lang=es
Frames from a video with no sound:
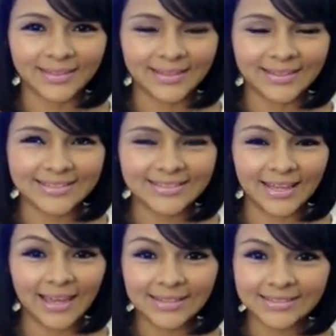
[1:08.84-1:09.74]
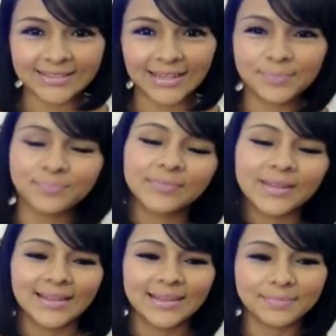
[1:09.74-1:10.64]
este extra
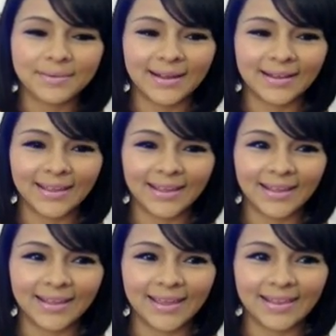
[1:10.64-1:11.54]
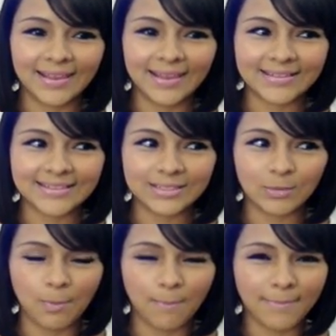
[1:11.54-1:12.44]
para que quede así
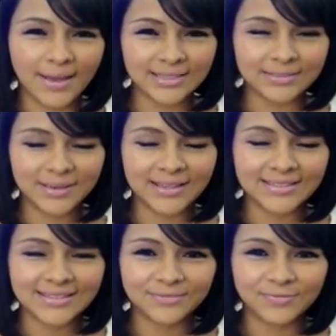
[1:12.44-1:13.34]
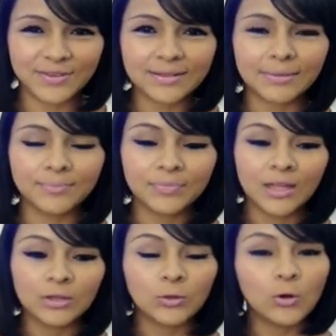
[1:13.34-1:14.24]
como más, más firme.
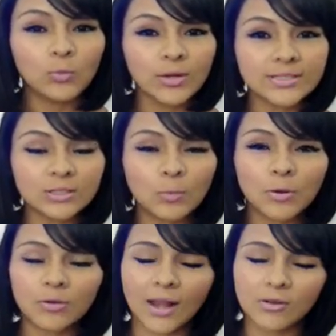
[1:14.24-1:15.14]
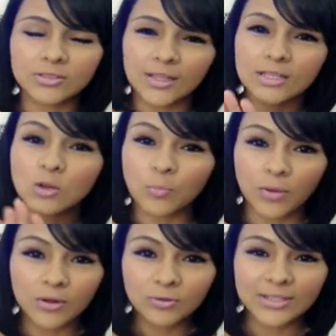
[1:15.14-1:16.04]
No lo muestro, pero claro, ustedes lo
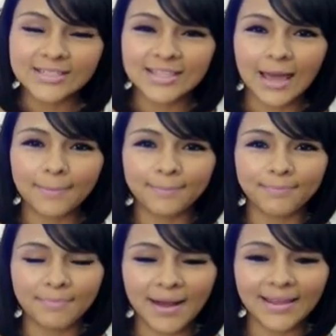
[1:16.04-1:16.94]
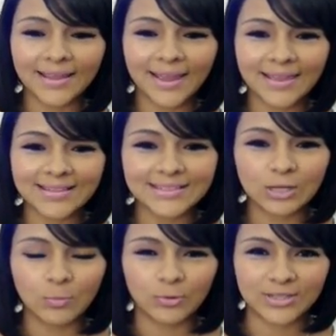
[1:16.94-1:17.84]
pueden utilizar para que quede así
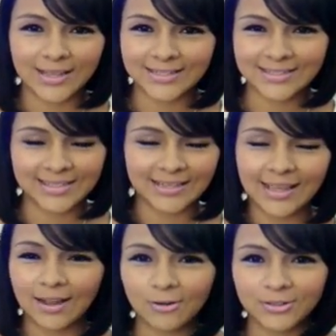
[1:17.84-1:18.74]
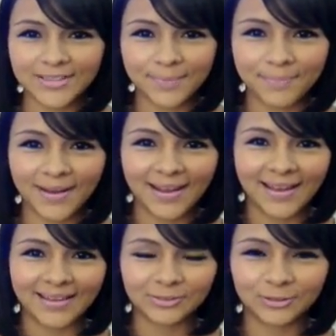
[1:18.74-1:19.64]
como ya sellarlo ya para